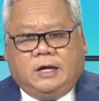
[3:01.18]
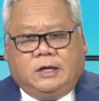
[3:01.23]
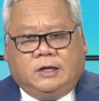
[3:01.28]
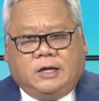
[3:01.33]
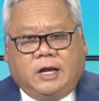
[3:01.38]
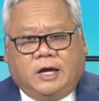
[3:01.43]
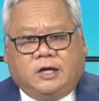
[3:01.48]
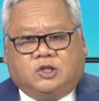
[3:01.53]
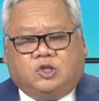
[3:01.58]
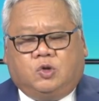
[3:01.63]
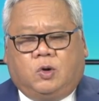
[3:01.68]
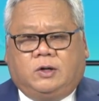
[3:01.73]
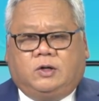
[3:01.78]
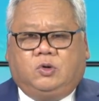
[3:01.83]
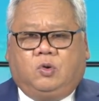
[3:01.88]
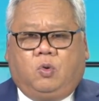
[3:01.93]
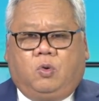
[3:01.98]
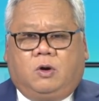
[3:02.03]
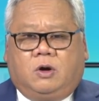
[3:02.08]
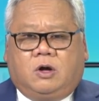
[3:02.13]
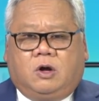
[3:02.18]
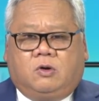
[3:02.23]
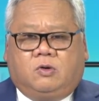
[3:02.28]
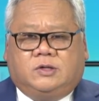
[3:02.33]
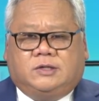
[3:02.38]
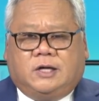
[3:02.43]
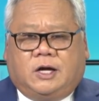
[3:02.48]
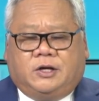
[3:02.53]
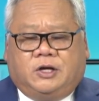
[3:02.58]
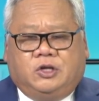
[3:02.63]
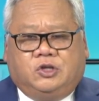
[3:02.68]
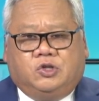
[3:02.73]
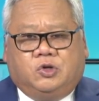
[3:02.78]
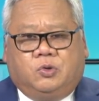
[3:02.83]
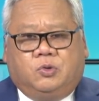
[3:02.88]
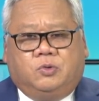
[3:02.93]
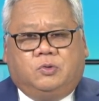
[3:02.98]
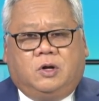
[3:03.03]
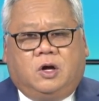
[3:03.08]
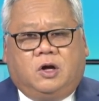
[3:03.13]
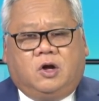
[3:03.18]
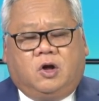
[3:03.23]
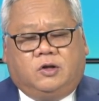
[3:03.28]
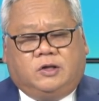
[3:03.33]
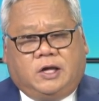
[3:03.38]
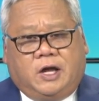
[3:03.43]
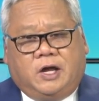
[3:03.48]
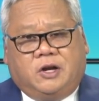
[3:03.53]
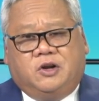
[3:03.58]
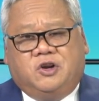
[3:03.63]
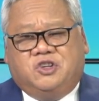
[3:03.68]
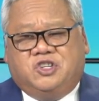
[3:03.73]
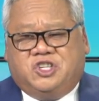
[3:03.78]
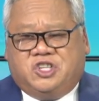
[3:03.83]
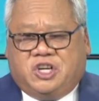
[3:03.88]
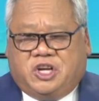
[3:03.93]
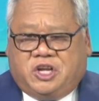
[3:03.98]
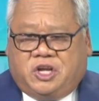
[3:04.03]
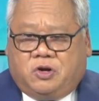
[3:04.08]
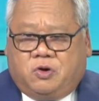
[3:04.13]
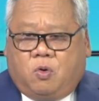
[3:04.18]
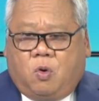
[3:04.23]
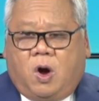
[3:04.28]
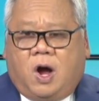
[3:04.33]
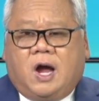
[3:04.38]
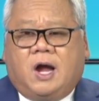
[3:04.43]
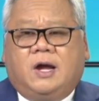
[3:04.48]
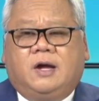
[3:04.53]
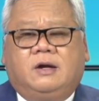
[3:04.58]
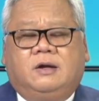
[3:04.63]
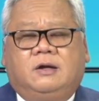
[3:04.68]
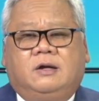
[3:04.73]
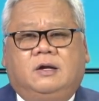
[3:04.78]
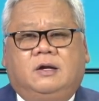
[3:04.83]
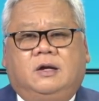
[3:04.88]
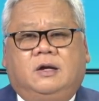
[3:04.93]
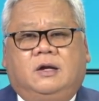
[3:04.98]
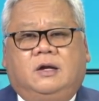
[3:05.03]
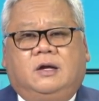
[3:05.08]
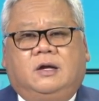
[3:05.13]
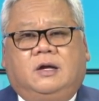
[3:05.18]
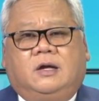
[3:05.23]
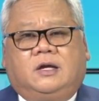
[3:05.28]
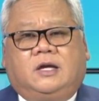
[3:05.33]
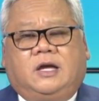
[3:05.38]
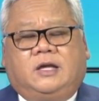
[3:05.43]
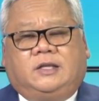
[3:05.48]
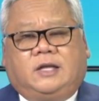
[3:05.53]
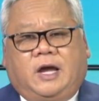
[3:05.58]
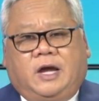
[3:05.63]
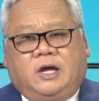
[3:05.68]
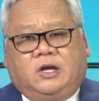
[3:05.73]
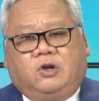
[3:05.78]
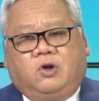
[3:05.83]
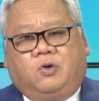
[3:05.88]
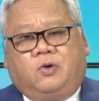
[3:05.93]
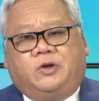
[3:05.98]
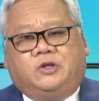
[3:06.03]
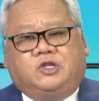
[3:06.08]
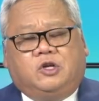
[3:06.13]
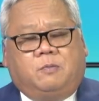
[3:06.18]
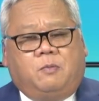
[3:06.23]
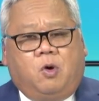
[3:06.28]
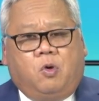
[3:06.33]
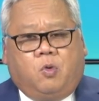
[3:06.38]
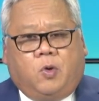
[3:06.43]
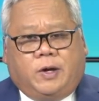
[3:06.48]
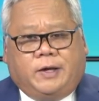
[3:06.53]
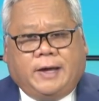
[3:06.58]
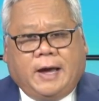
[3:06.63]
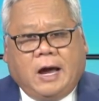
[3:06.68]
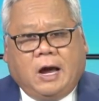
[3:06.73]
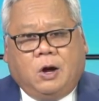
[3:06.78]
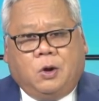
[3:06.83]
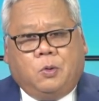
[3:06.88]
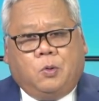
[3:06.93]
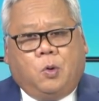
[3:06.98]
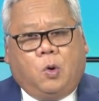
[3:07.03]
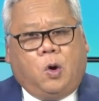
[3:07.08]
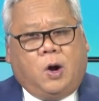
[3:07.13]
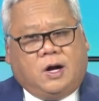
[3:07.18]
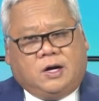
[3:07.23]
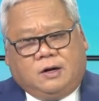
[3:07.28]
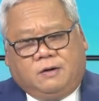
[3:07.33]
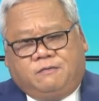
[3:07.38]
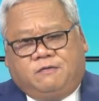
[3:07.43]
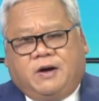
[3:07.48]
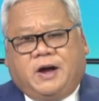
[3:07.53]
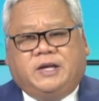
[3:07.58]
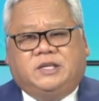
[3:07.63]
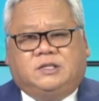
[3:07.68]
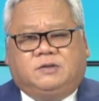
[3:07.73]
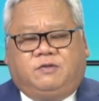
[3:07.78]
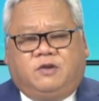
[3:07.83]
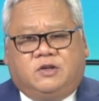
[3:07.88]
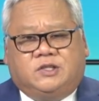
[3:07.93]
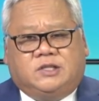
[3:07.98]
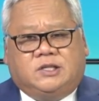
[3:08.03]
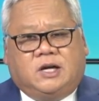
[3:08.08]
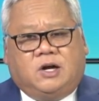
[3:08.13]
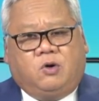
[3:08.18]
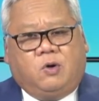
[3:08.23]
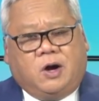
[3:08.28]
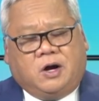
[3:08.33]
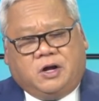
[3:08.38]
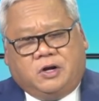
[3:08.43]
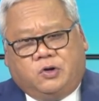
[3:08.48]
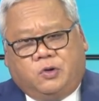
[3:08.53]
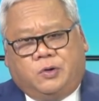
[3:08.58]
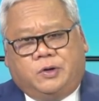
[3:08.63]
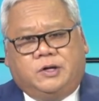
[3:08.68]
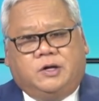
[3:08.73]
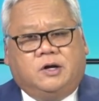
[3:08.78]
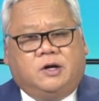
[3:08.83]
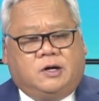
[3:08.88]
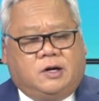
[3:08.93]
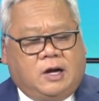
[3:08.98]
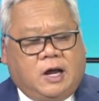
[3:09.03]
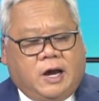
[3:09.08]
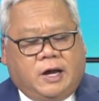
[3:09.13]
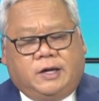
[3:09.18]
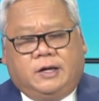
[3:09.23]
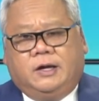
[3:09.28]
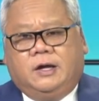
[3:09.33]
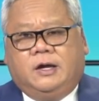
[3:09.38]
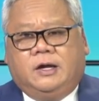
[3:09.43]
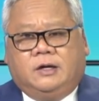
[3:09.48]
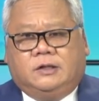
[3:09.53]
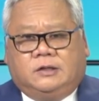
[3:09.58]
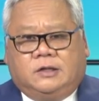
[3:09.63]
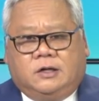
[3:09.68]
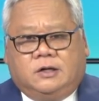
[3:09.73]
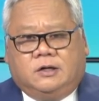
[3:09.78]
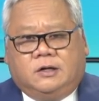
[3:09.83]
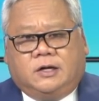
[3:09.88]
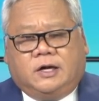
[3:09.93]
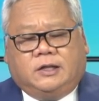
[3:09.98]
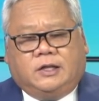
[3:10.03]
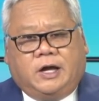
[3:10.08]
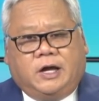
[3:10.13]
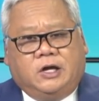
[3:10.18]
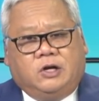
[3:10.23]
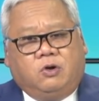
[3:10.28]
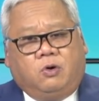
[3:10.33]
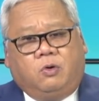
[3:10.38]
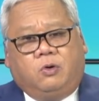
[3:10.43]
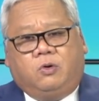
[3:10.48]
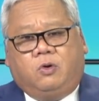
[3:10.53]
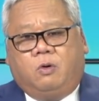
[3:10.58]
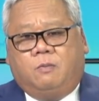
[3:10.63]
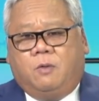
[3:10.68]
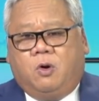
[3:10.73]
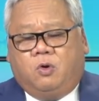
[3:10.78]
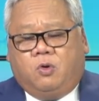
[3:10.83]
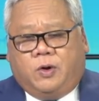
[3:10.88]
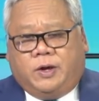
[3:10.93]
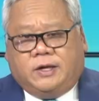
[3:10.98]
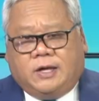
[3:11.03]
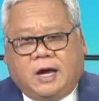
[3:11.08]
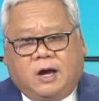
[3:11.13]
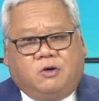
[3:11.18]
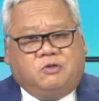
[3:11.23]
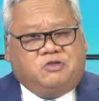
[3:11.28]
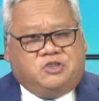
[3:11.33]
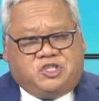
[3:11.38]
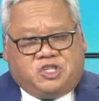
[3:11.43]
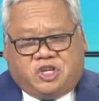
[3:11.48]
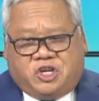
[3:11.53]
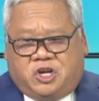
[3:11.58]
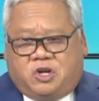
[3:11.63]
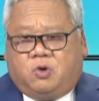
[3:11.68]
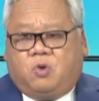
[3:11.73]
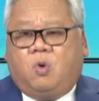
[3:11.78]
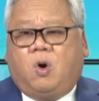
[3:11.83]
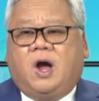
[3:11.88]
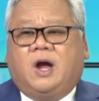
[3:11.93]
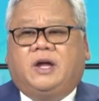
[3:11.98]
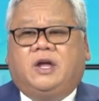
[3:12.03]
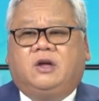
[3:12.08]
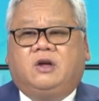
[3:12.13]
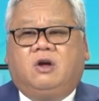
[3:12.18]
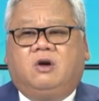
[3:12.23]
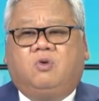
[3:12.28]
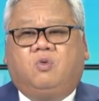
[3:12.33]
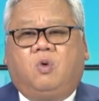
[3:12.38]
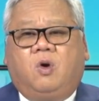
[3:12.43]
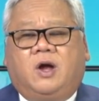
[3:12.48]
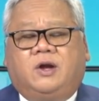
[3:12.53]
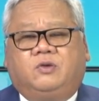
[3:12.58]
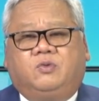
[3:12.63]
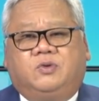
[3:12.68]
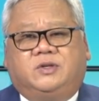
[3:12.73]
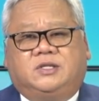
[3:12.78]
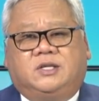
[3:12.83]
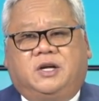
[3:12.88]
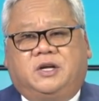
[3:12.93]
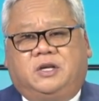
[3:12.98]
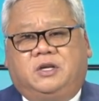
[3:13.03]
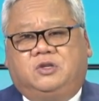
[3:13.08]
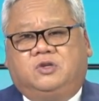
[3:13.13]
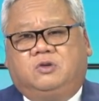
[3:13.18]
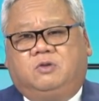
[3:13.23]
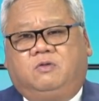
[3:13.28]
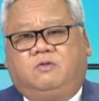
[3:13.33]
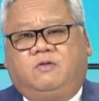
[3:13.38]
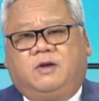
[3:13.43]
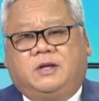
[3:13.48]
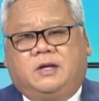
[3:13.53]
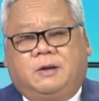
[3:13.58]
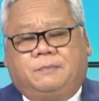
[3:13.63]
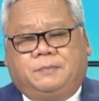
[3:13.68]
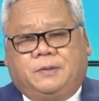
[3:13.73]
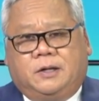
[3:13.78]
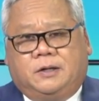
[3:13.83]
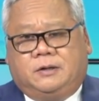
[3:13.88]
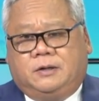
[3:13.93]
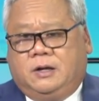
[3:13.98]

đề xuất của Sở Y trú nó có thể nó rỉ qua cái thay đổi cho Bộ Ngoại giao, hoặc là vice versa, hoặc là đổi ngược lại, từ cái thay đổi của Bộ Ngoại giao rỉ qua cái cơ quan của Sở Y trú và Nhập tịch.